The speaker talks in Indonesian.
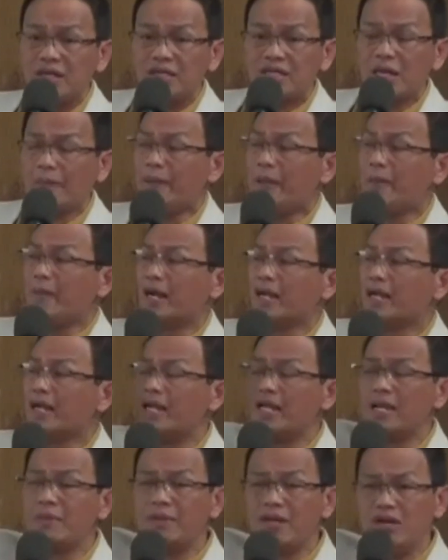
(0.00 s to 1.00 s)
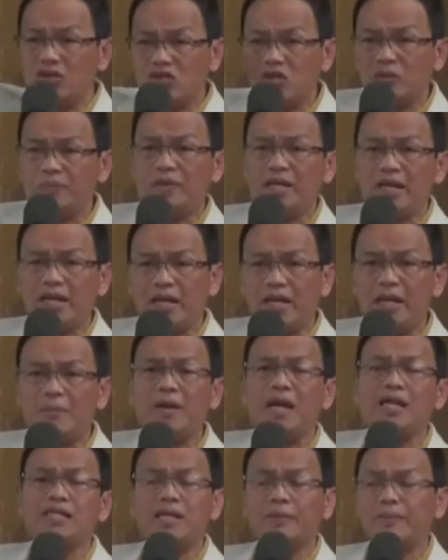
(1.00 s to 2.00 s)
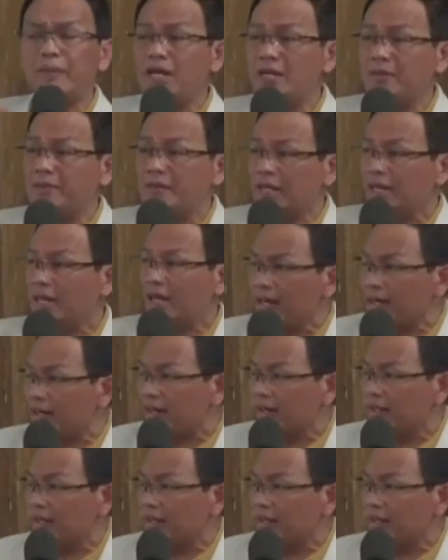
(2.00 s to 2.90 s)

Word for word: Tapi mereka yang menutup diri merasa paling benar.